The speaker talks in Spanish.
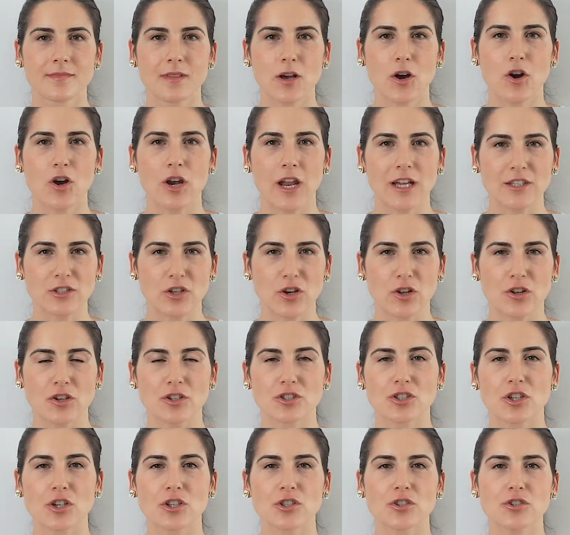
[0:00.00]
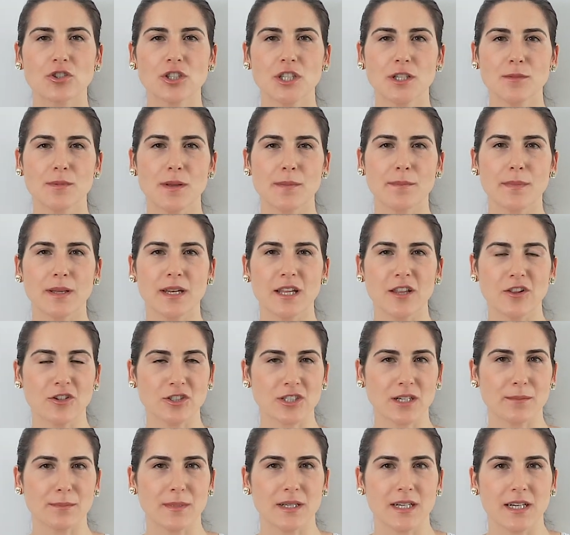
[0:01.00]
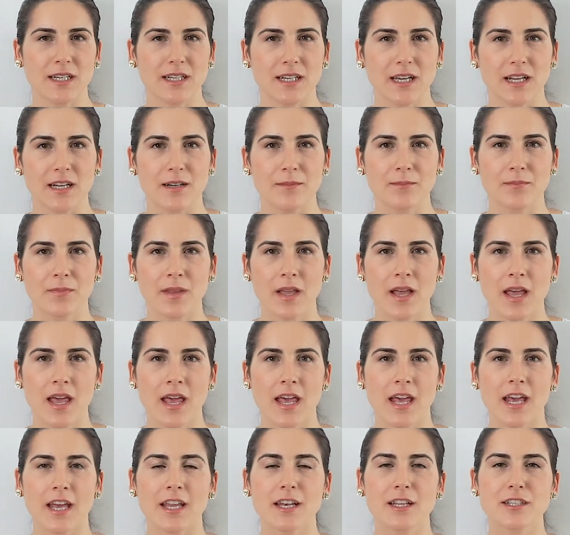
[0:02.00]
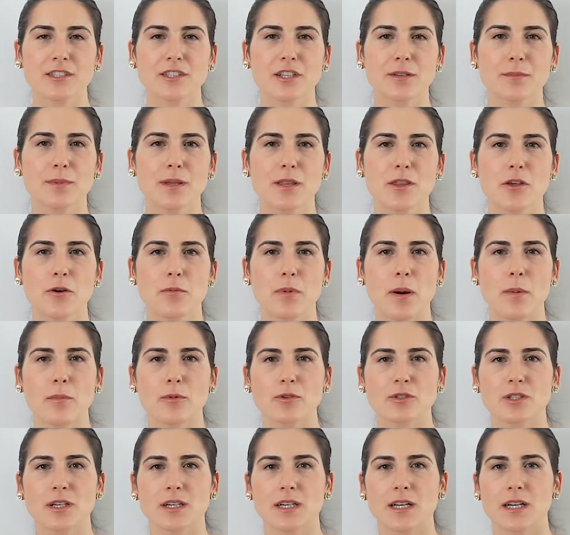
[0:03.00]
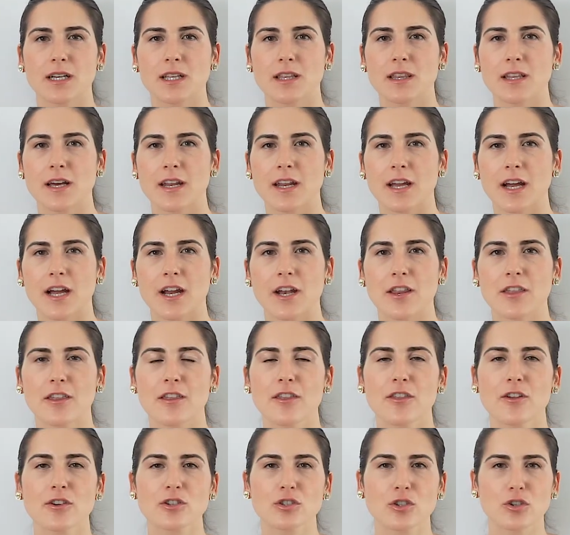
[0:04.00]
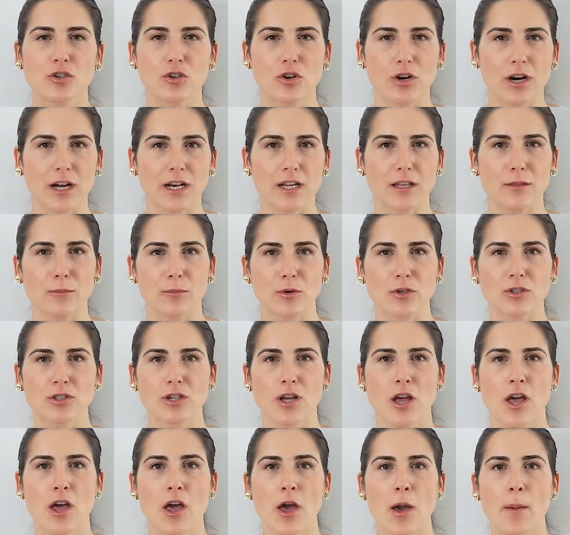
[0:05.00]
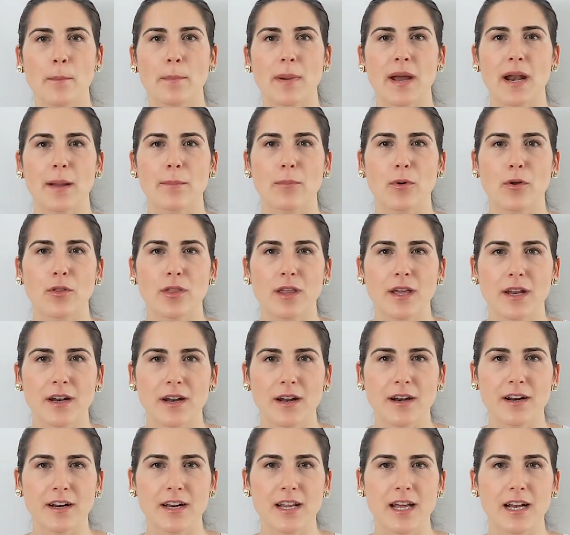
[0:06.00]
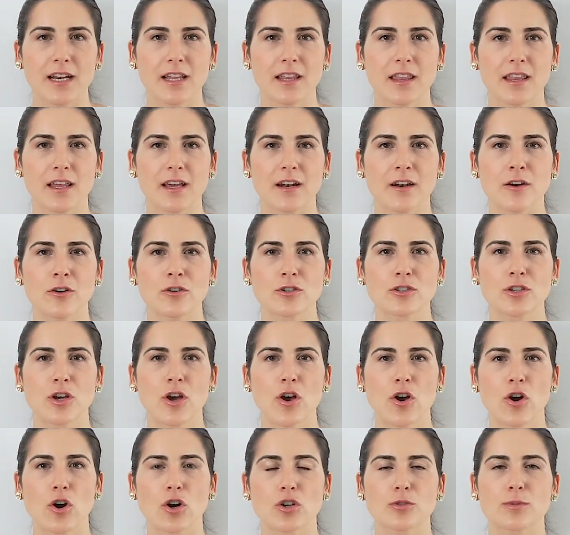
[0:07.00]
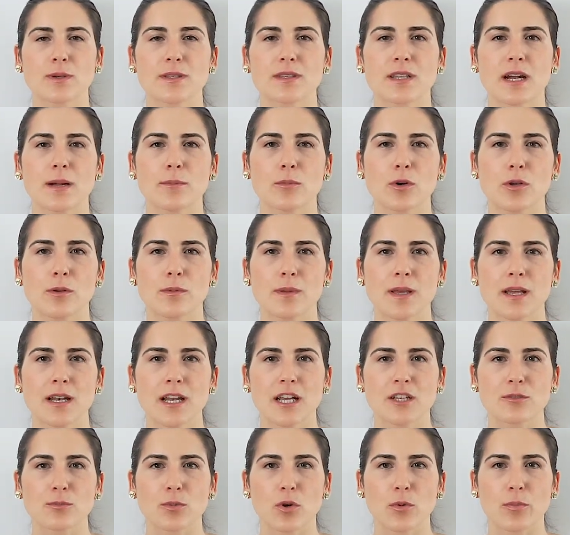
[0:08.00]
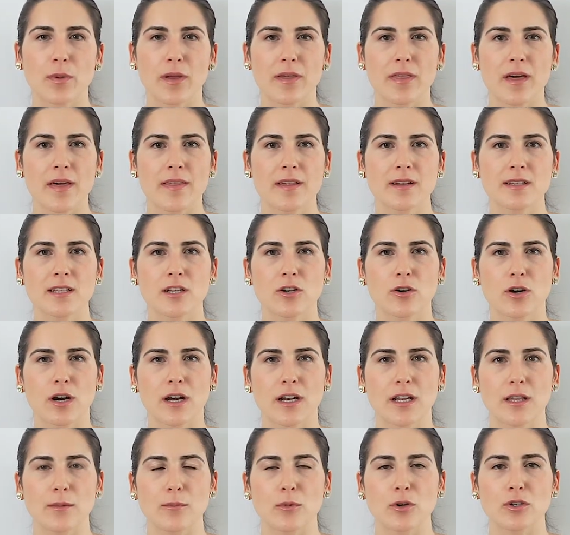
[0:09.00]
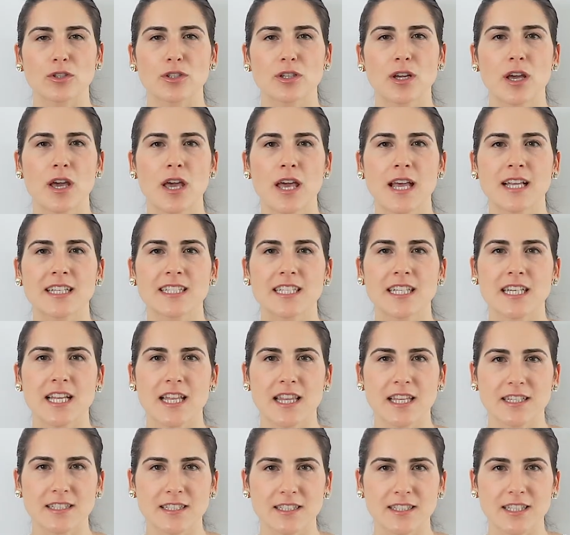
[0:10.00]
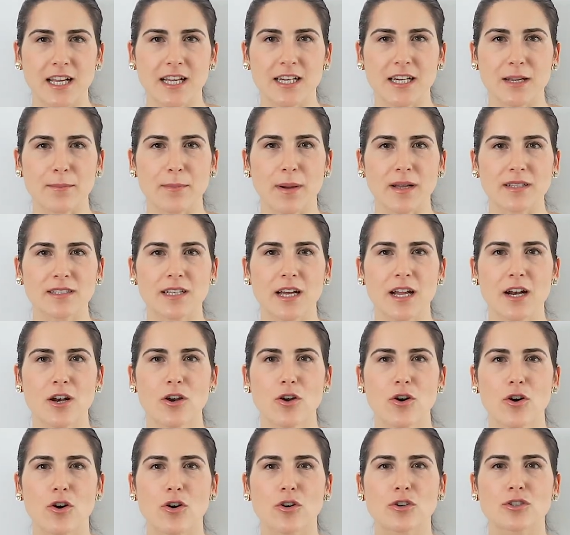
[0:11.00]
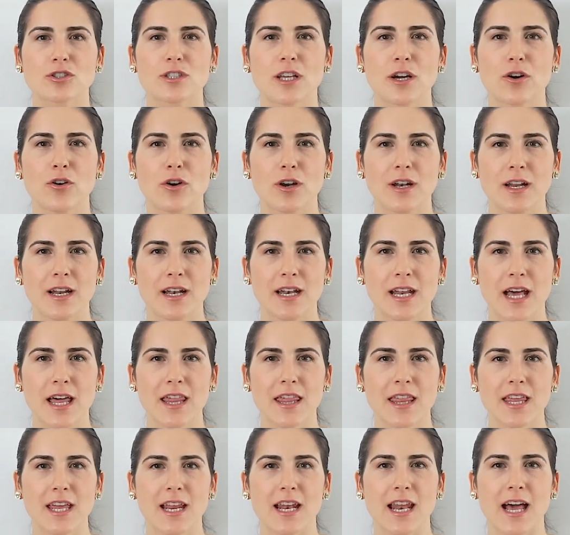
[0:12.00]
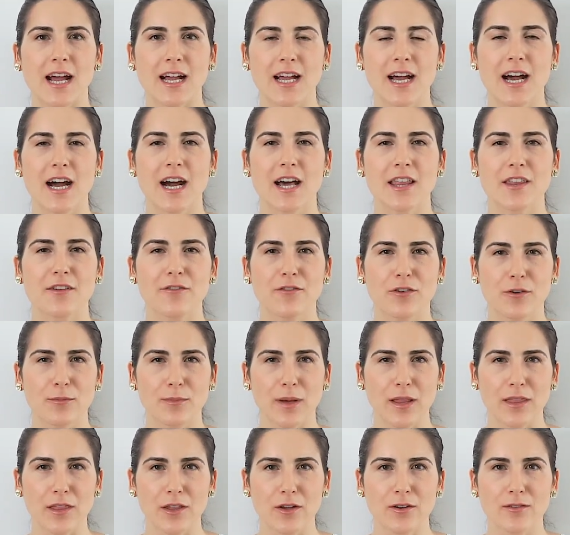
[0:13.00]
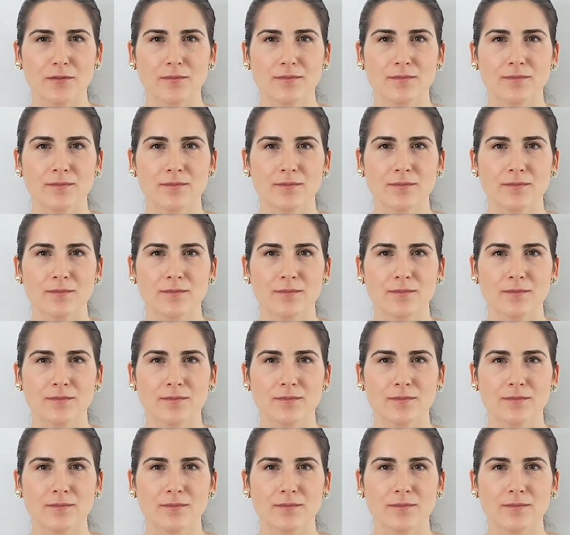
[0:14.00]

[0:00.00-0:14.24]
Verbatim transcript: Hola a todos, soy Susi y bienvenidos a mi canal. En este vídeo vamos a realizar ejercicios con logaritmos. Para poder realizarlos os vendrá muy bien las propiedades de logaritmos. Si necesitáis repasarlo, os dejo el enlace en la caja de información.